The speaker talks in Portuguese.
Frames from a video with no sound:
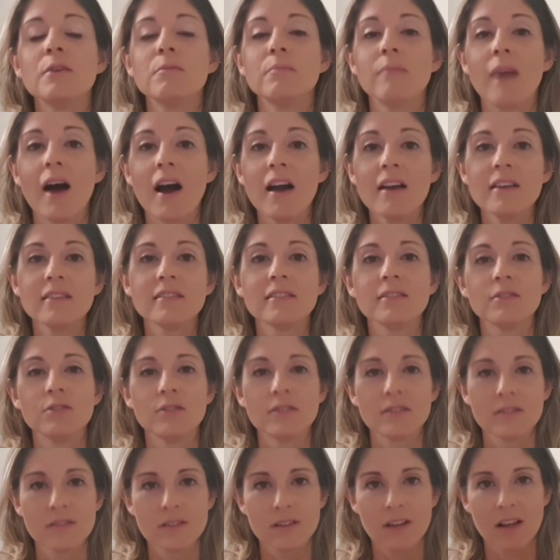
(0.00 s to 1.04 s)
mas
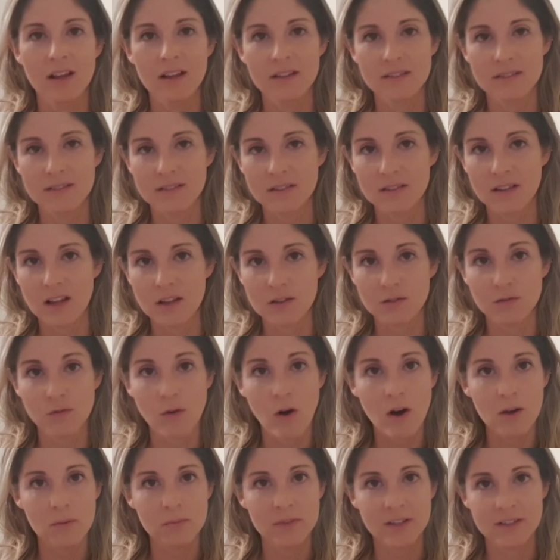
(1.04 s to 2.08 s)
nas, nas
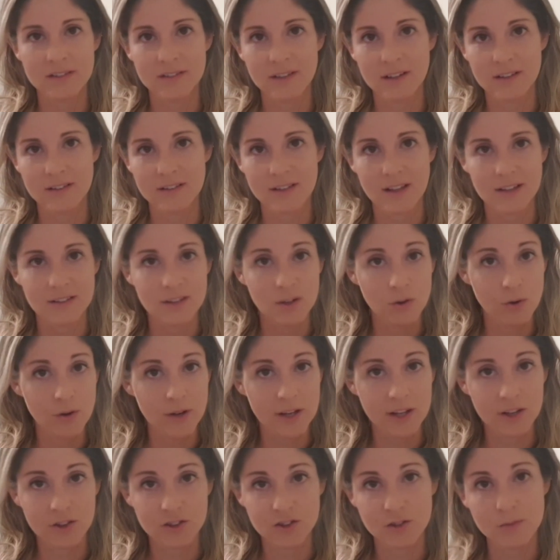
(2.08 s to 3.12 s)
fórmulas, nas
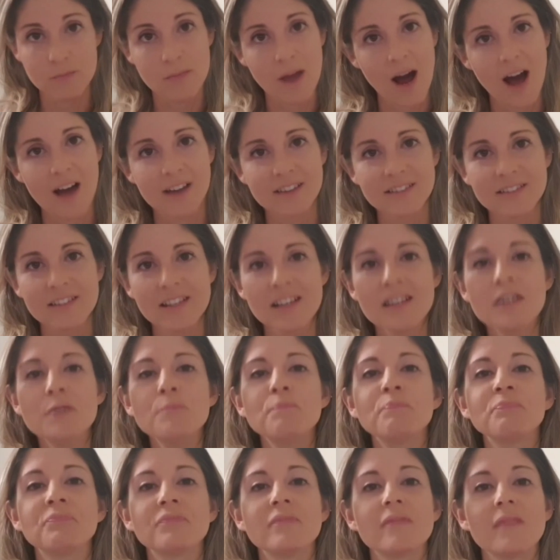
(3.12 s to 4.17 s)
categorias de base,
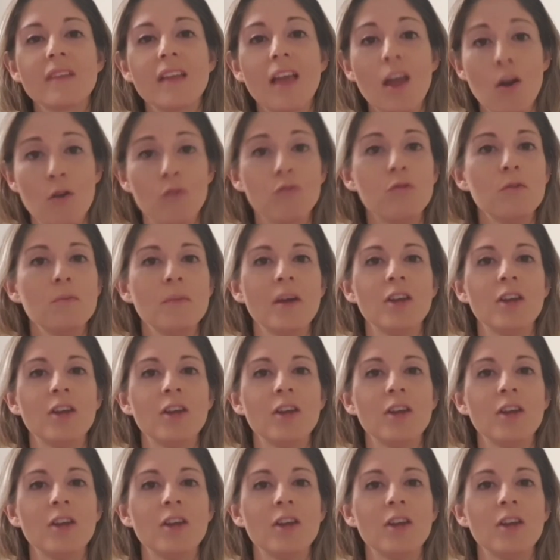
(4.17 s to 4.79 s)
eu fui